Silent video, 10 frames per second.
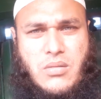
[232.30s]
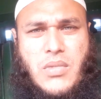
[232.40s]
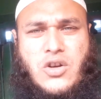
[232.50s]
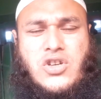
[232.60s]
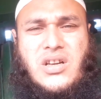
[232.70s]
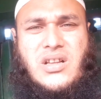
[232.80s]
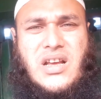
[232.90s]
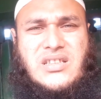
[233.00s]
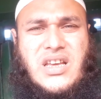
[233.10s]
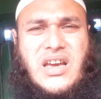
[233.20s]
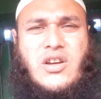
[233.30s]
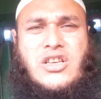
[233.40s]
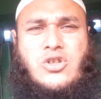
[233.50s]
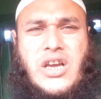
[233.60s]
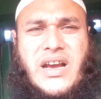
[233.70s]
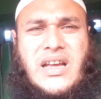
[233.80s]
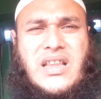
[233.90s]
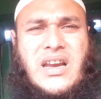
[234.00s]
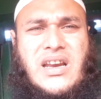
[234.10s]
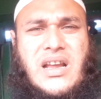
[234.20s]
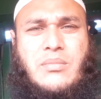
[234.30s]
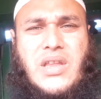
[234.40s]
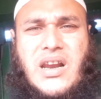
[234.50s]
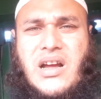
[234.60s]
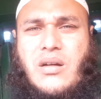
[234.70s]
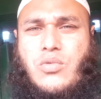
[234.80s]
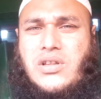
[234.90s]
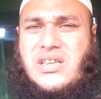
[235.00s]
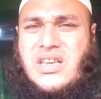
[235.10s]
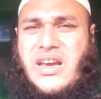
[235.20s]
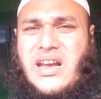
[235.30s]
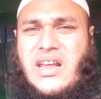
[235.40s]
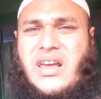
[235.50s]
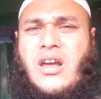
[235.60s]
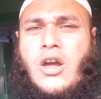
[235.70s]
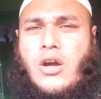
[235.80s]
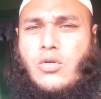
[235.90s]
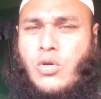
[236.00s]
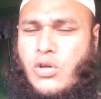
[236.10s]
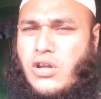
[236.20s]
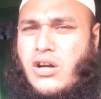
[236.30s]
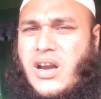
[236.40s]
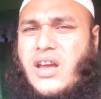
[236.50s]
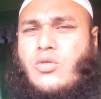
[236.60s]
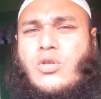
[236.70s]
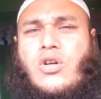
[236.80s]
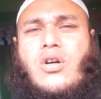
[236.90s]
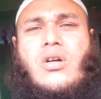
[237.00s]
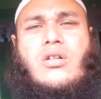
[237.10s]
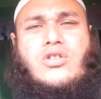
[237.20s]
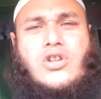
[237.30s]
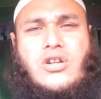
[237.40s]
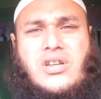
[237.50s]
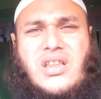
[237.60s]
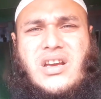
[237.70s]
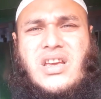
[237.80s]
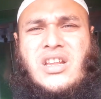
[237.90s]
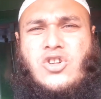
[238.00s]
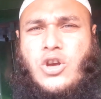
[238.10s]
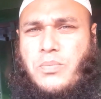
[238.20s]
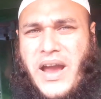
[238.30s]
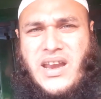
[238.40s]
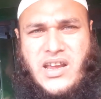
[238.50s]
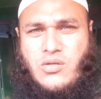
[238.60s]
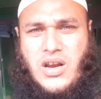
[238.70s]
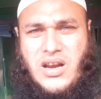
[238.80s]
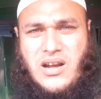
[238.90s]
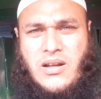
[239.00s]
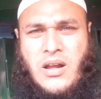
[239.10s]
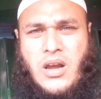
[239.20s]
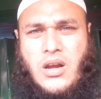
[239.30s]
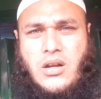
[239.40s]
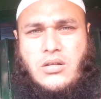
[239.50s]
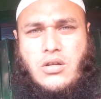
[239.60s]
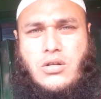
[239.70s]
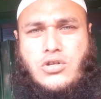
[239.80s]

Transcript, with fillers: মানুষের কাছ থেকে কিছু সাক্ষাৎকার নিলাম তারা বলতেছে এখানে কোনো ধরনের কোনো সহযোগিতা কিছুই পায় নাই ওনারা তো